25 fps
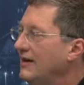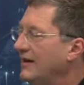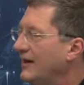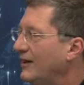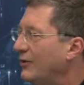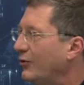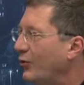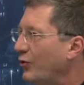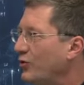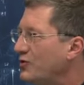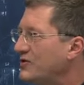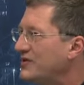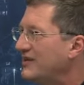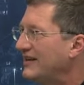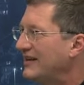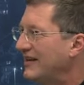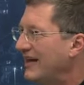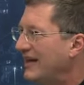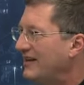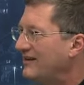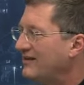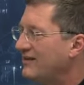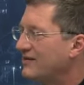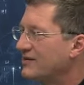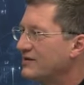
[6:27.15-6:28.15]
Der größte
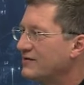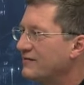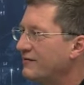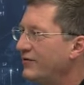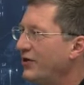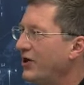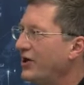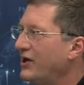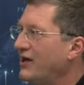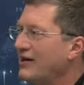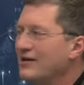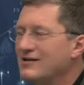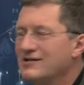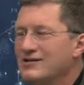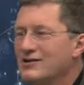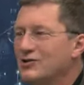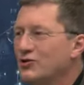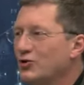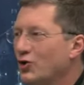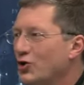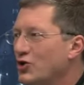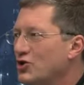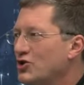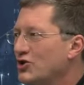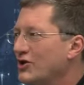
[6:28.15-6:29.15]
Gegner des Frackings
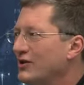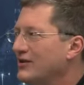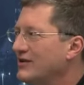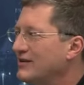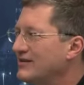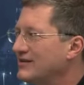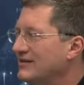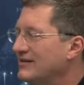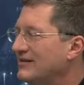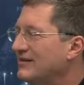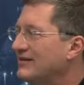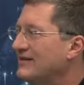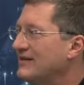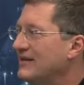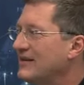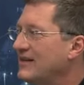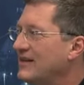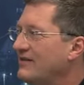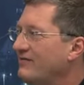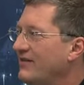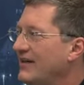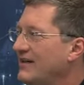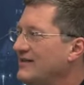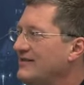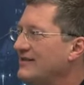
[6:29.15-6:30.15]
in Deutschland ist
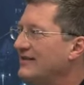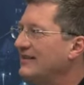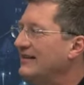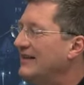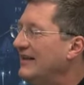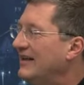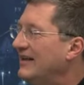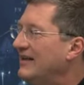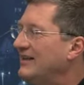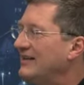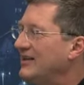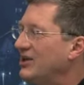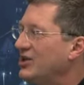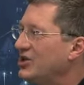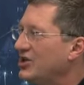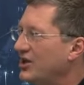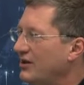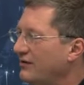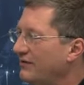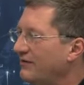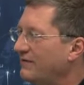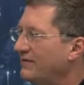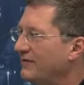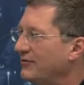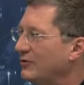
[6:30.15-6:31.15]
interessanterweise der
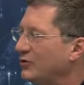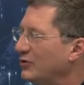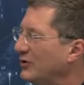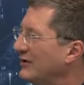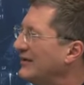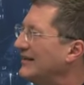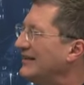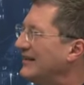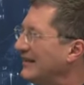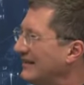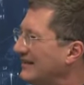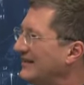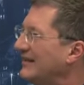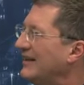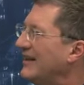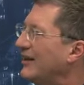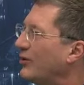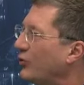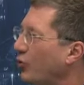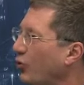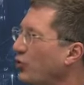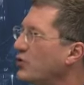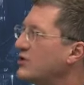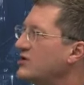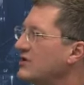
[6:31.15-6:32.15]
Chef oder der
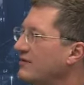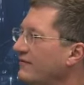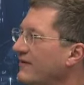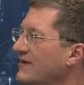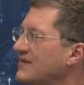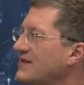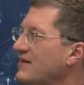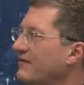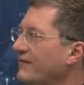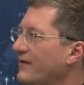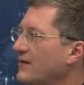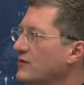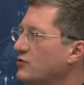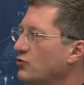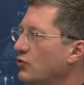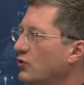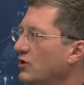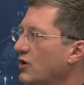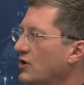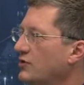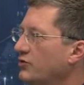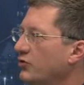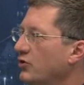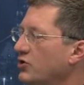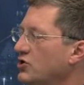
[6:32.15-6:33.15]
größte
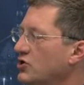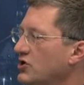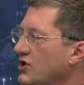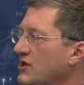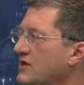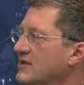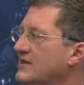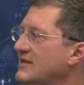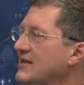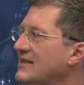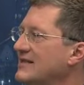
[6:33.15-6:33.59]
Wasserversorger Deutschlands.